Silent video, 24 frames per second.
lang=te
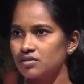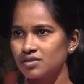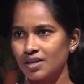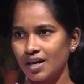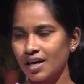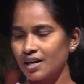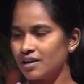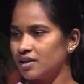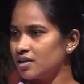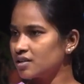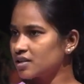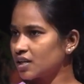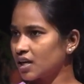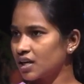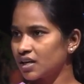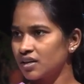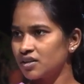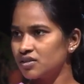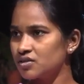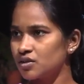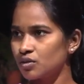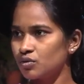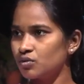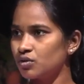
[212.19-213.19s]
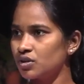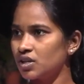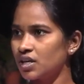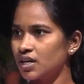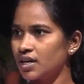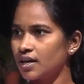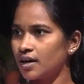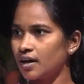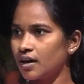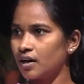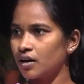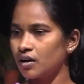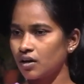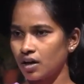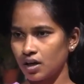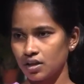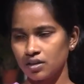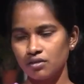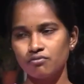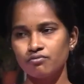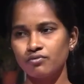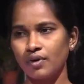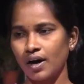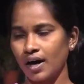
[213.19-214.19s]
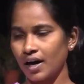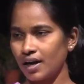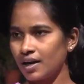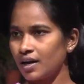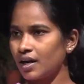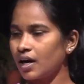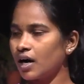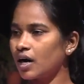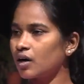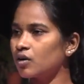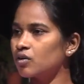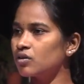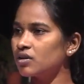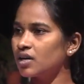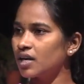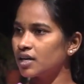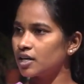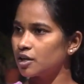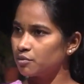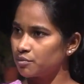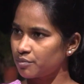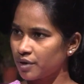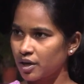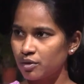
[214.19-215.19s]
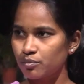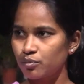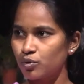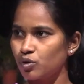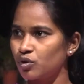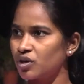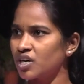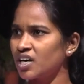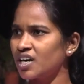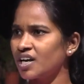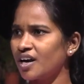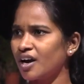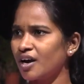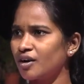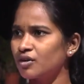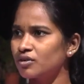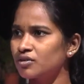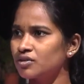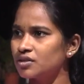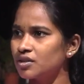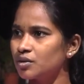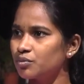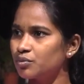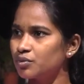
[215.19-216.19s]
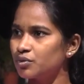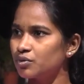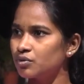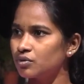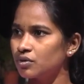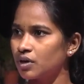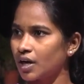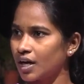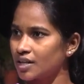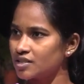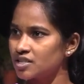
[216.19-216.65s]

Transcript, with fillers: శాలరీ తగ్గించకూడదు ఇంకా అది వాళ్ళ హక్కులన్నీ మాకు పోరాడే హక్కు ఉంది ఇప్పుడు